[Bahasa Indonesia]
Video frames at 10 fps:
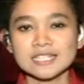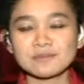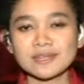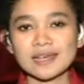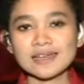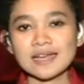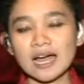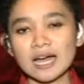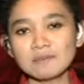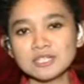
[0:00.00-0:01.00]
Sementara
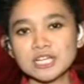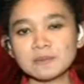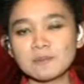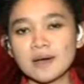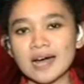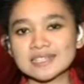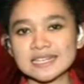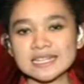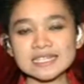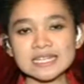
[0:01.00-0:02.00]
yang akan menjadi
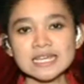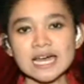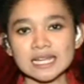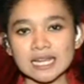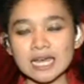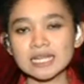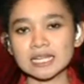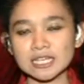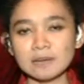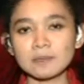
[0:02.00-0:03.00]
pembahasan di sini adalah
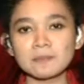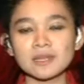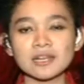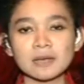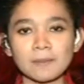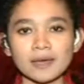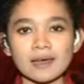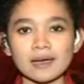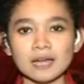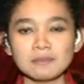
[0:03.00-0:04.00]
nantinya pimpinan
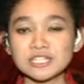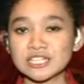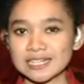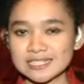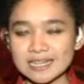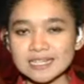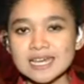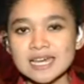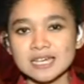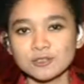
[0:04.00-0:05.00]
DPR akan menjelaskan
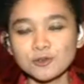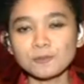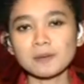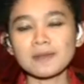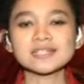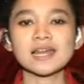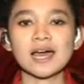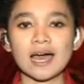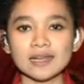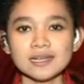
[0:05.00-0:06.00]
duduk
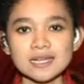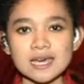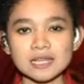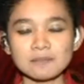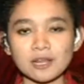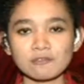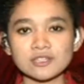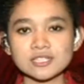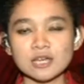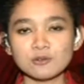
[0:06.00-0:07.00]
permasalahan dari
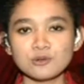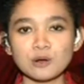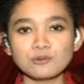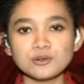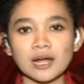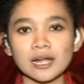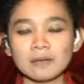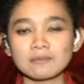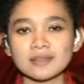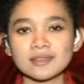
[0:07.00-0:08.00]
previsian Undang-Undang
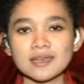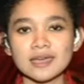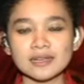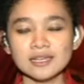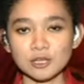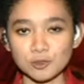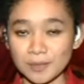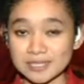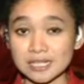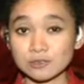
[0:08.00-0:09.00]
MD3 ini
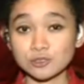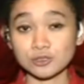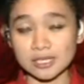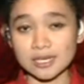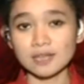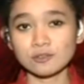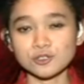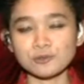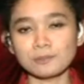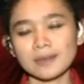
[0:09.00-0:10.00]
yaitu pasal 73,
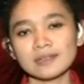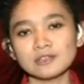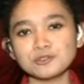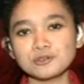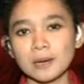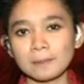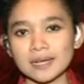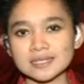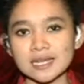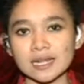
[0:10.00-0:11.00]
74 dan juga
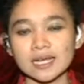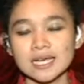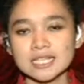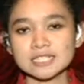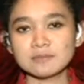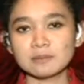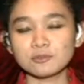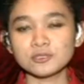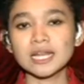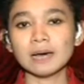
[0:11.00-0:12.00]
pasal
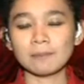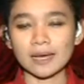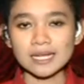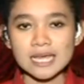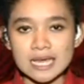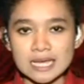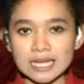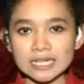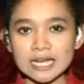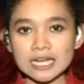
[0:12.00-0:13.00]
98
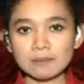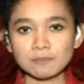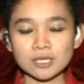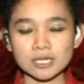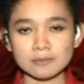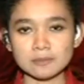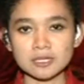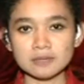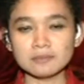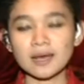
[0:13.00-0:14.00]
yang dianggap e,
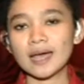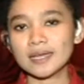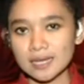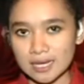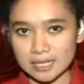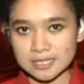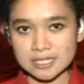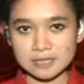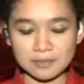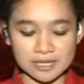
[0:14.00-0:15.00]
membahayakan
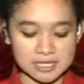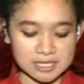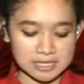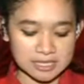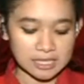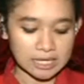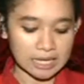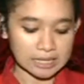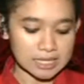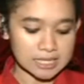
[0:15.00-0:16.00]
sistem presidensial
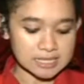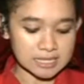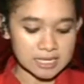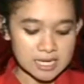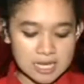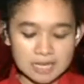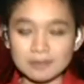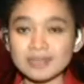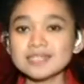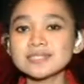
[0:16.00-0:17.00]
karena di sini
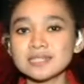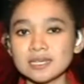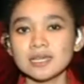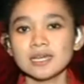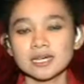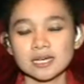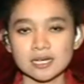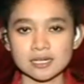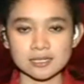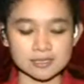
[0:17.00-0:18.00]
berisi
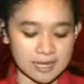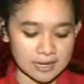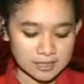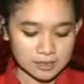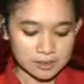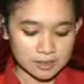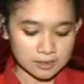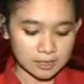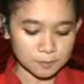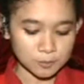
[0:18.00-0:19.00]
e, dari
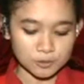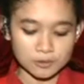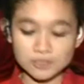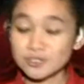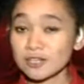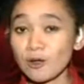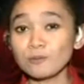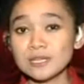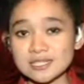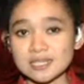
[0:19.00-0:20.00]
keputusan
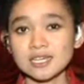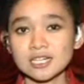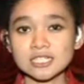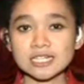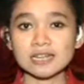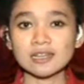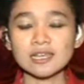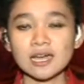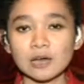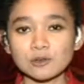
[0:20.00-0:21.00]
komisi kerja
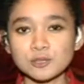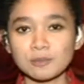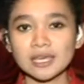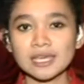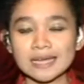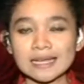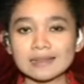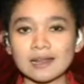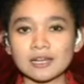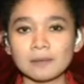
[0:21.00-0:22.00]
nantinya harus mengikat
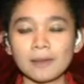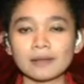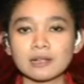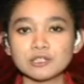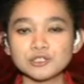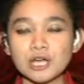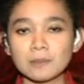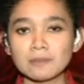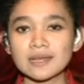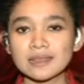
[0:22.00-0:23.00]
antara DPR dan
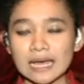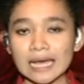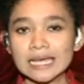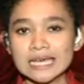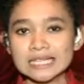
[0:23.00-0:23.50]
juga pemerintah.